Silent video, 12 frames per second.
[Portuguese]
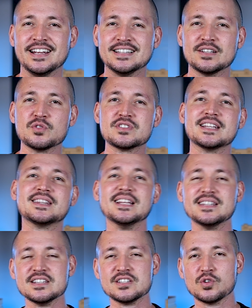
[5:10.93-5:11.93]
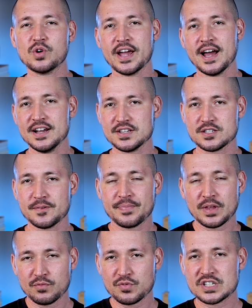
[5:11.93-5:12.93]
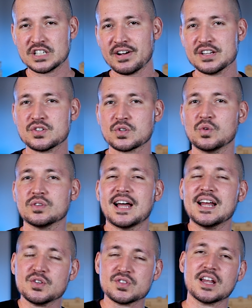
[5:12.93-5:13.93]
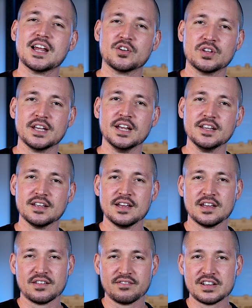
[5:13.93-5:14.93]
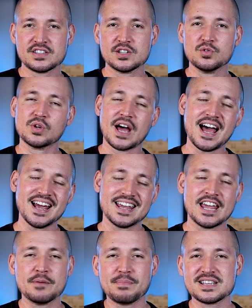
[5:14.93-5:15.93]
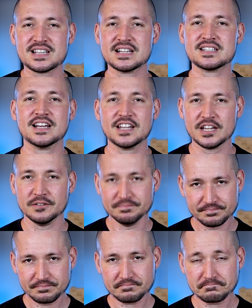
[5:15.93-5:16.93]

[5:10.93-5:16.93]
Então, 75 reais você já vai descontar do salário dele, vai segurar e repassa nessa guia.